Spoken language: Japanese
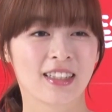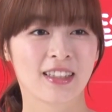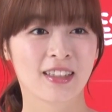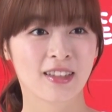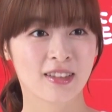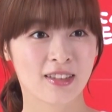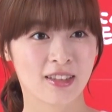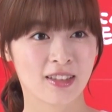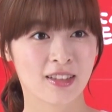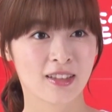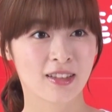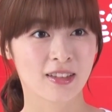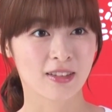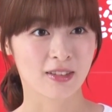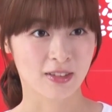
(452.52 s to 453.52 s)
いらっしゃ
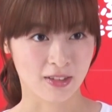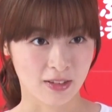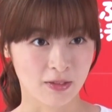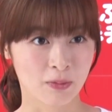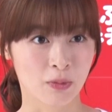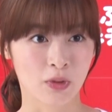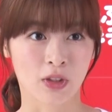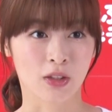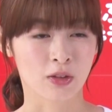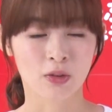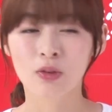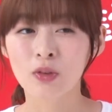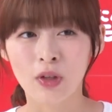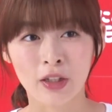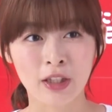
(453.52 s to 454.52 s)
らもうなんか
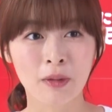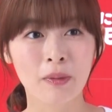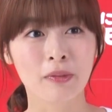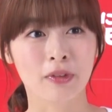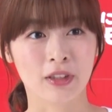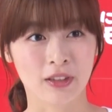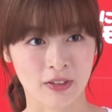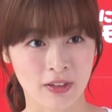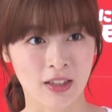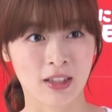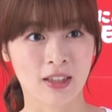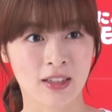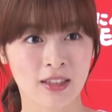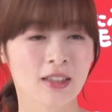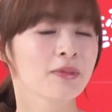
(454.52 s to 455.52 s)
そういう頭もなく
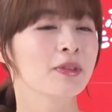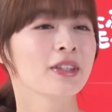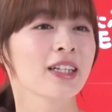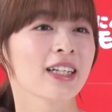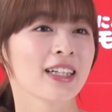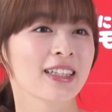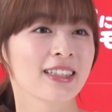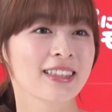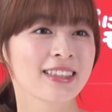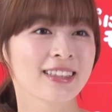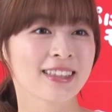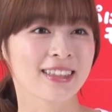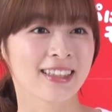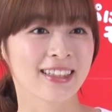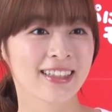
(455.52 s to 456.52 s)
て、でもなんかい
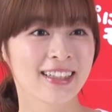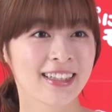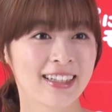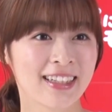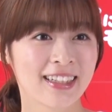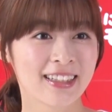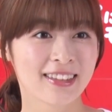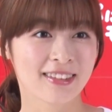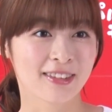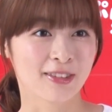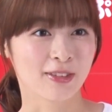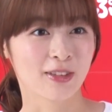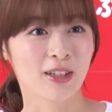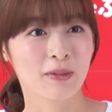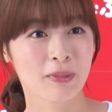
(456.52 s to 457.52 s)
つかその
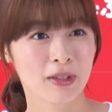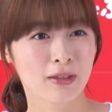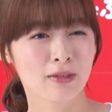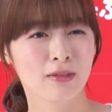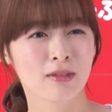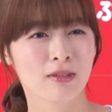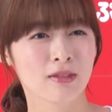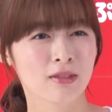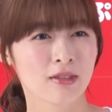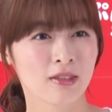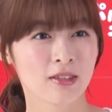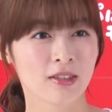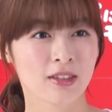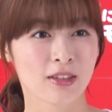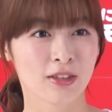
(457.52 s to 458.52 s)
ドラマの
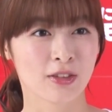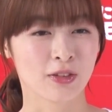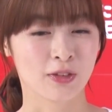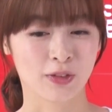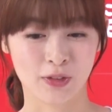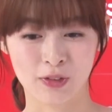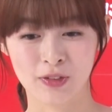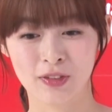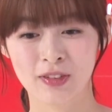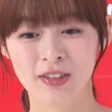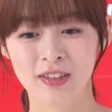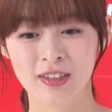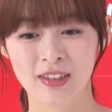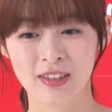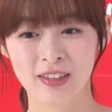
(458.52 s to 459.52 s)
その
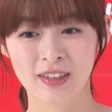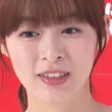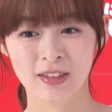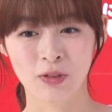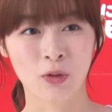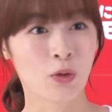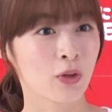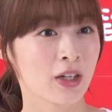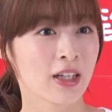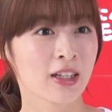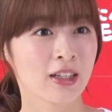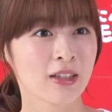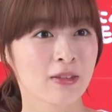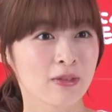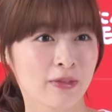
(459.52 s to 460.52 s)
恒
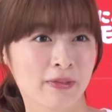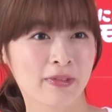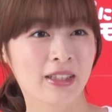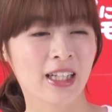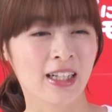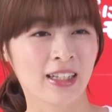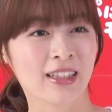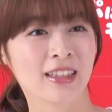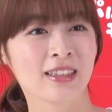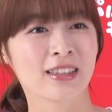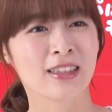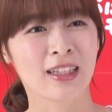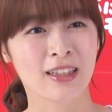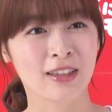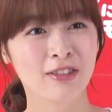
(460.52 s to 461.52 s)
例みたいな感
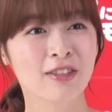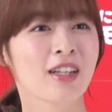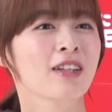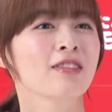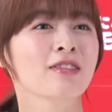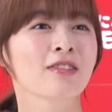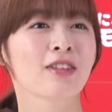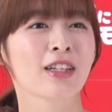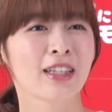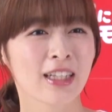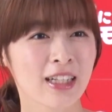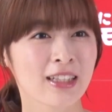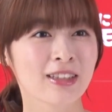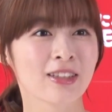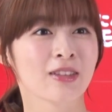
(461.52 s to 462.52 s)
じでやってくれるのか
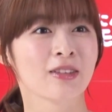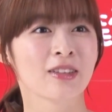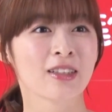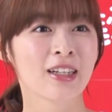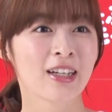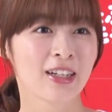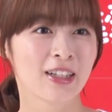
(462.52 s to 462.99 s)
なって